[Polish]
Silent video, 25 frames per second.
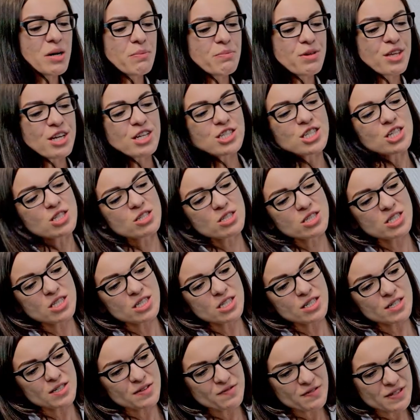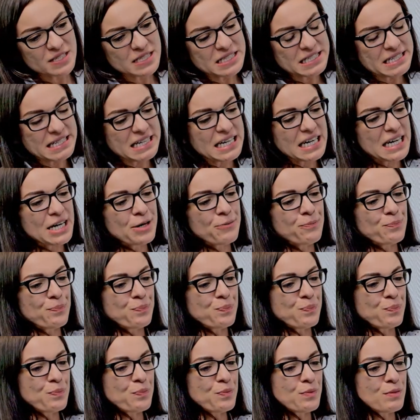Pierwsza to jest kwestia
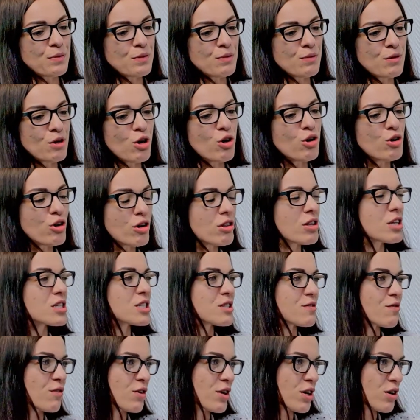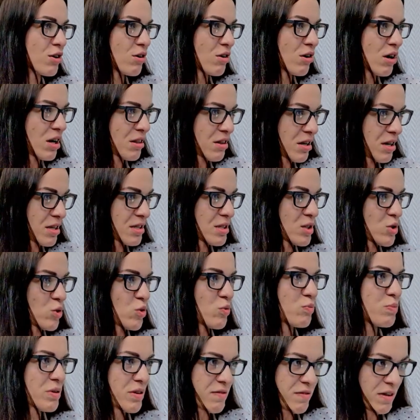mm, ochrony swojego
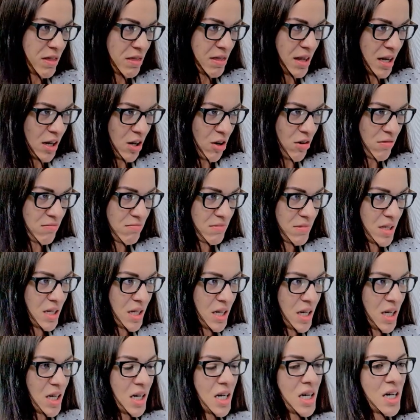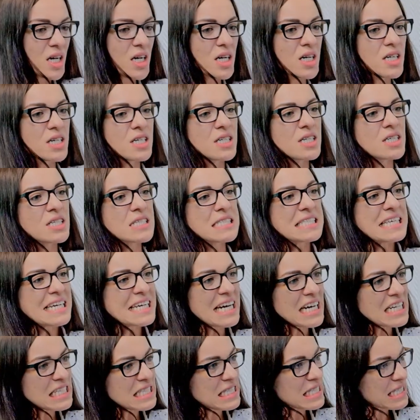adresu prywatnego. E, nie
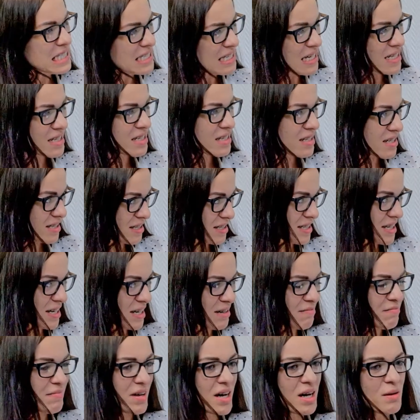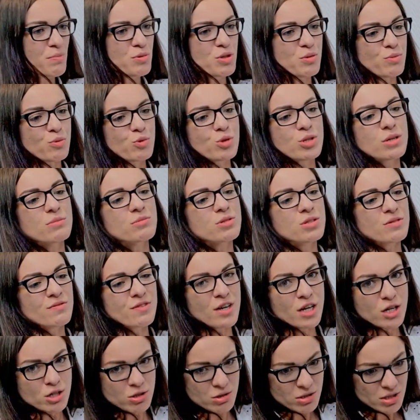każdy z nas chce, a przypuszczam, że
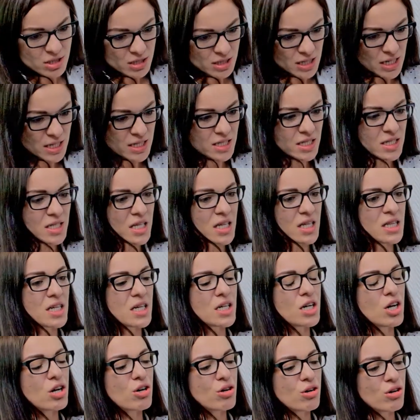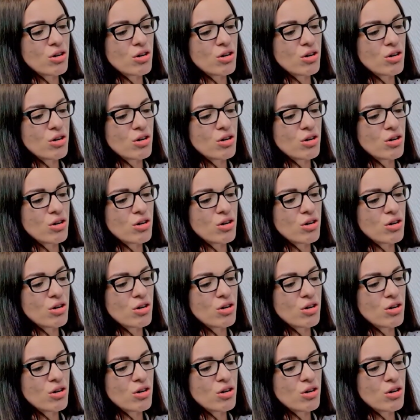większość z nas jednak e,